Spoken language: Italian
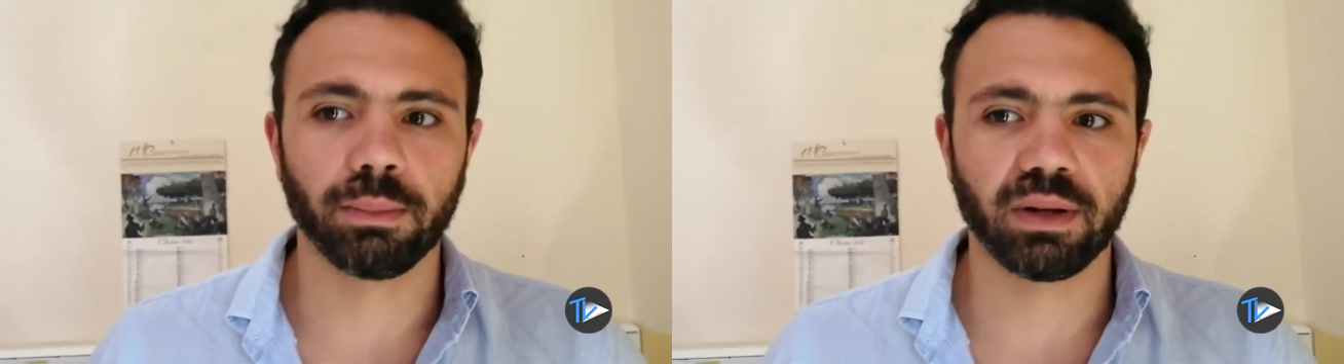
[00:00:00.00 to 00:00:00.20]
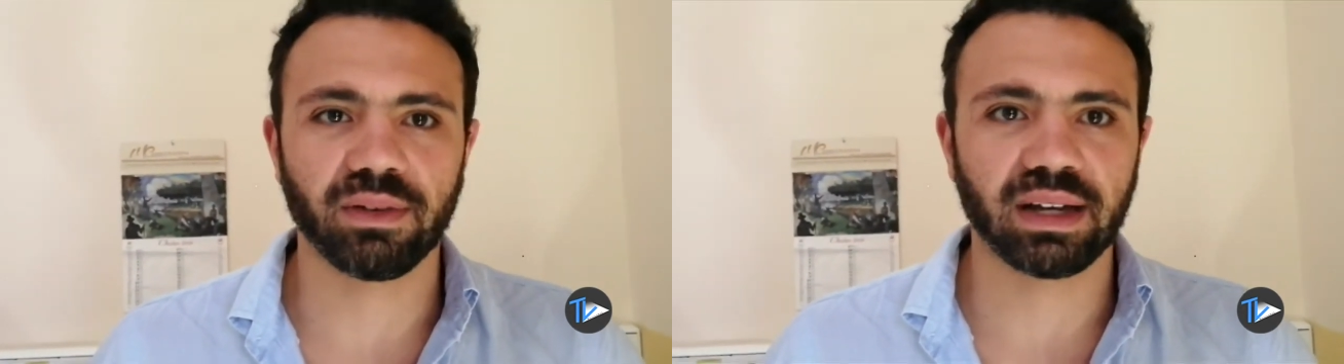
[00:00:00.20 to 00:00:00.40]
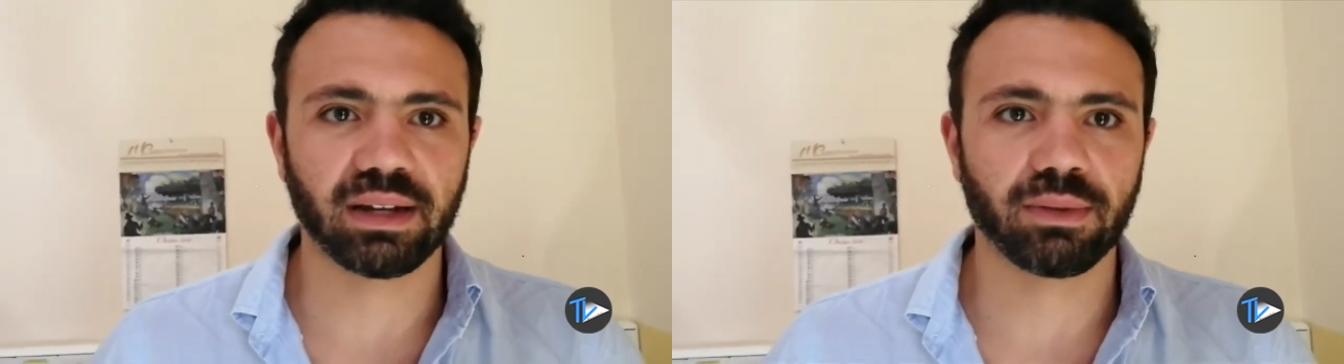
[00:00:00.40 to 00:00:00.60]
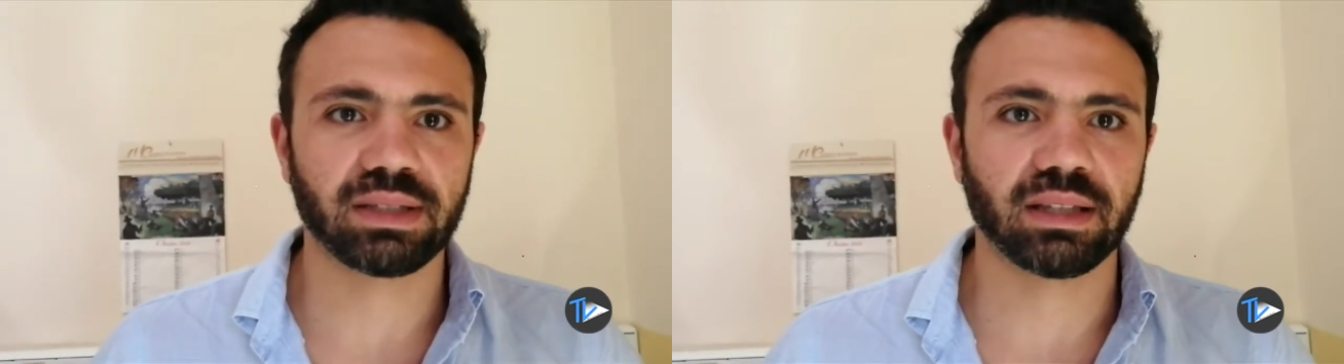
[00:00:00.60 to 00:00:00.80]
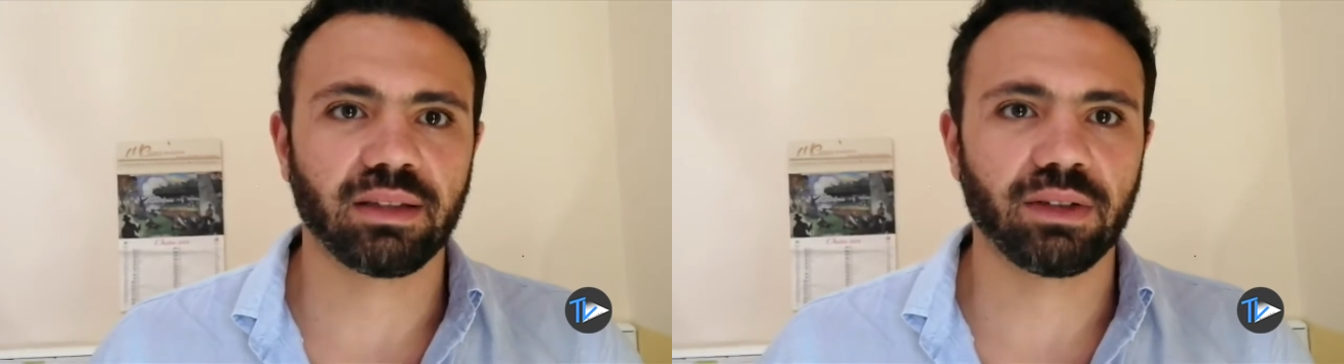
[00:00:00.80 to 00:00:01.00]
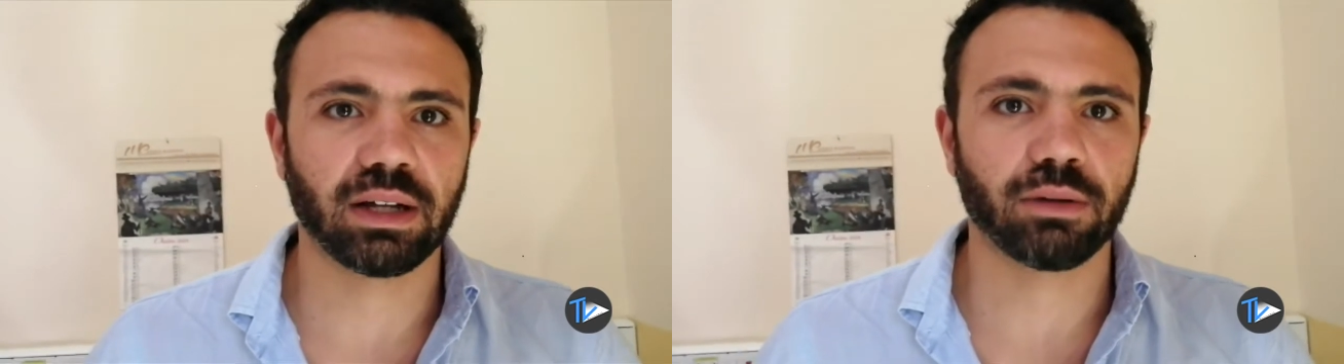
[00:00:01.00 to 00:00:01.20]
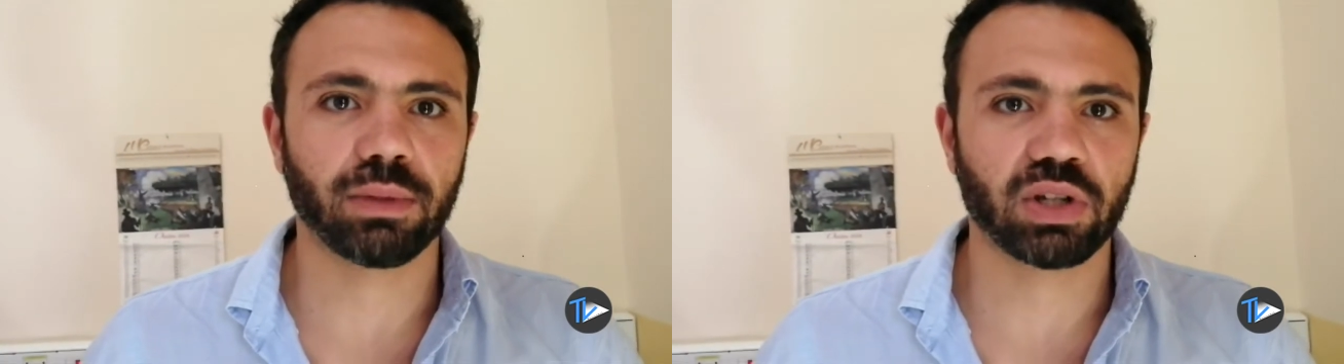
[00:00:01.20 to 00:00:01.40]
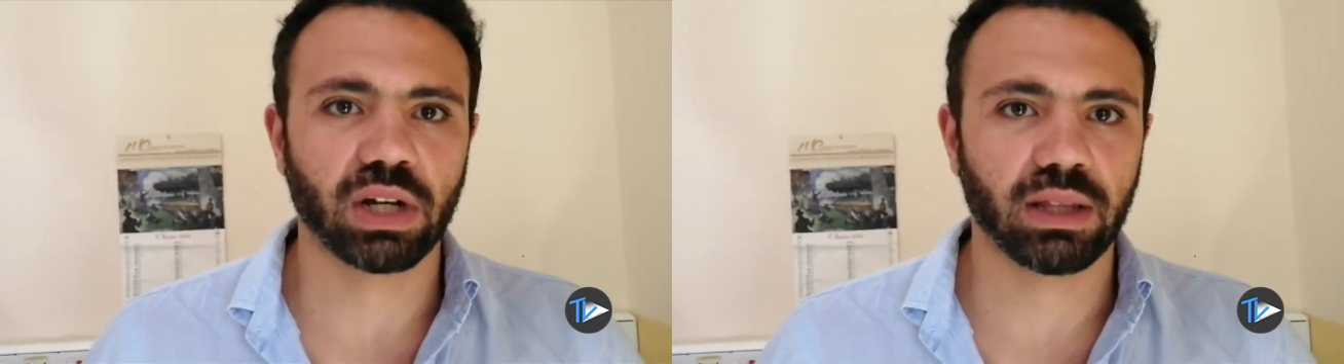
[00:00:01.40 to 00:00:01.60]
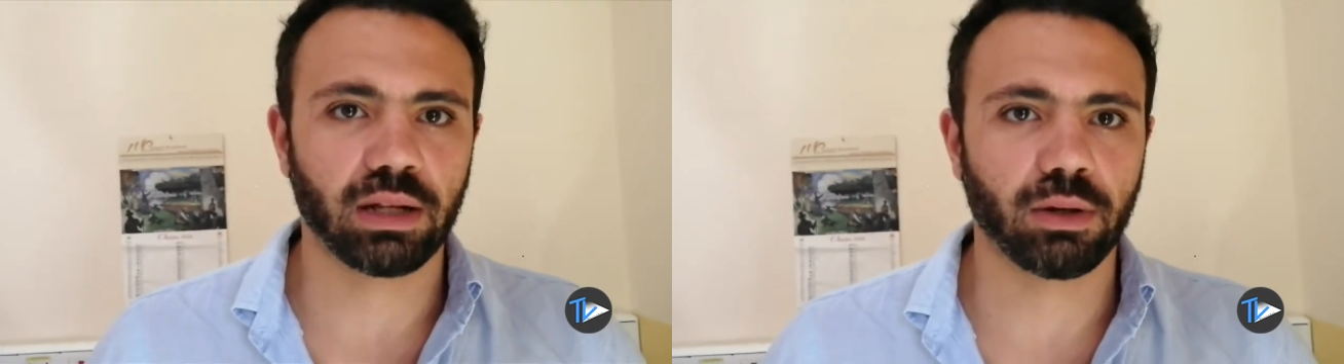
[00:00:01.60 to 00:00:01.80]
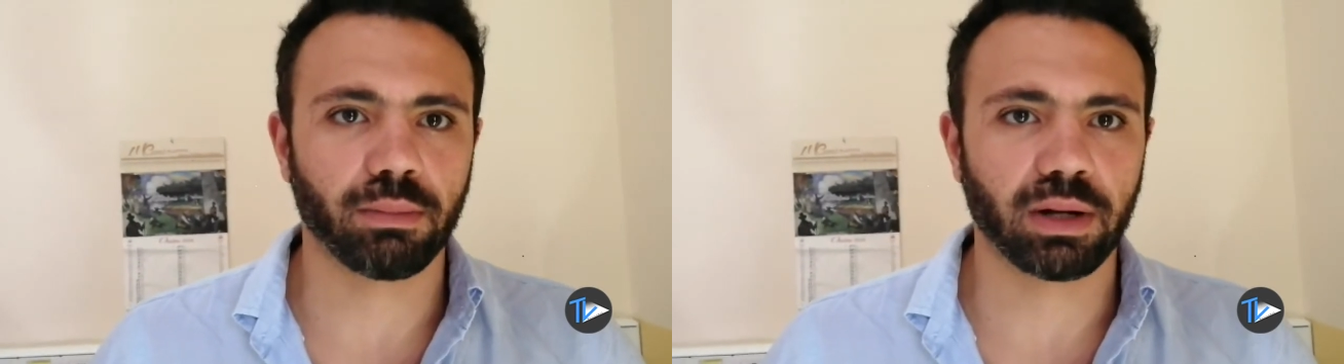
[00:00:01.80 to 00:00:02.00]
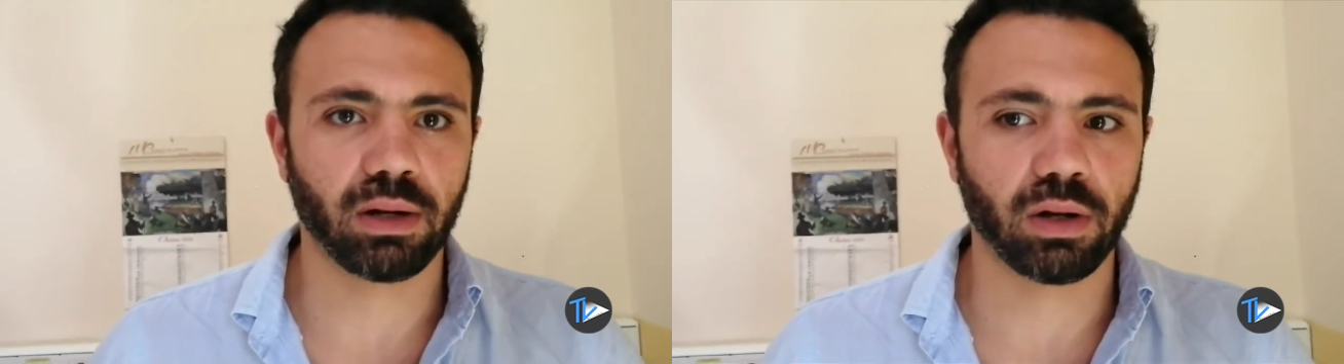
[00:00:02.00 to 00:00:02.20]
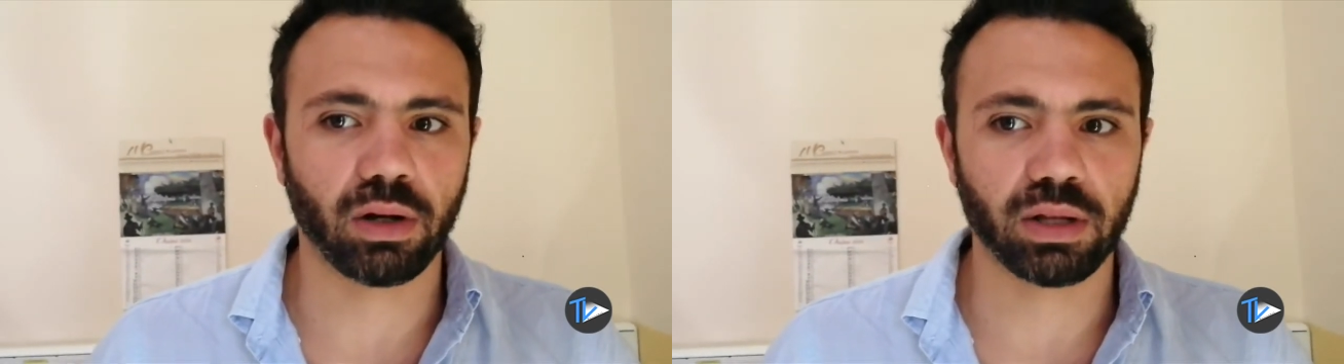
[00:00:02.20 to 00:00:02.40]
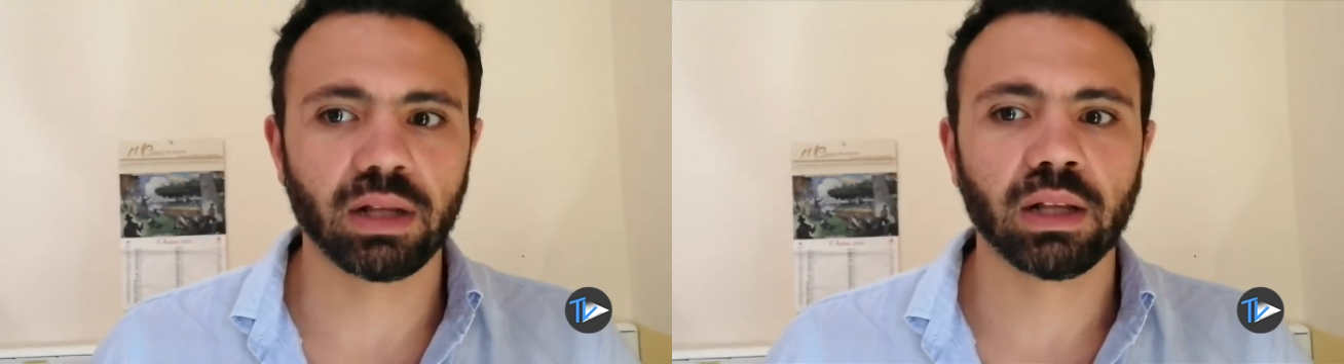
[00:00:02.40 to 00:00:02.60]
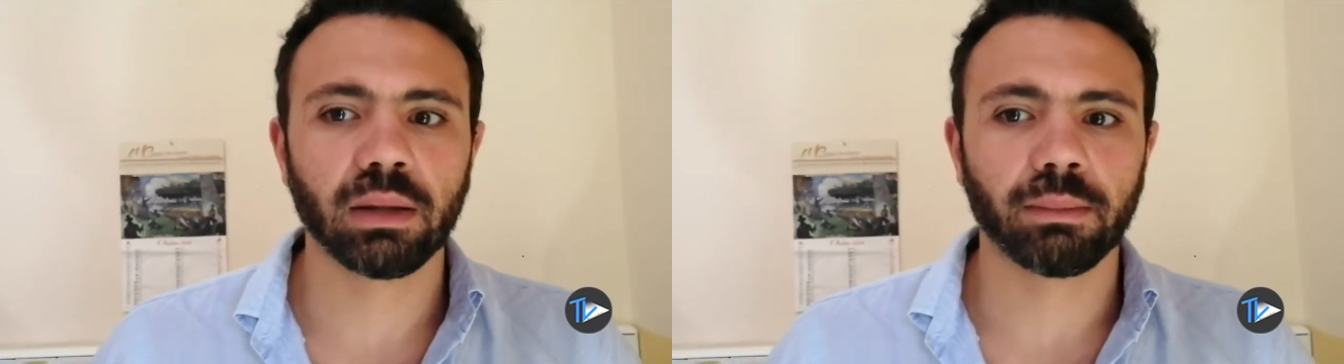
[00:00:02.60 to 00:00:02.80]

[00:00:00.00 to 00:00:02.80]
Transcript: privare queste attività commerciali degli ombrelloni.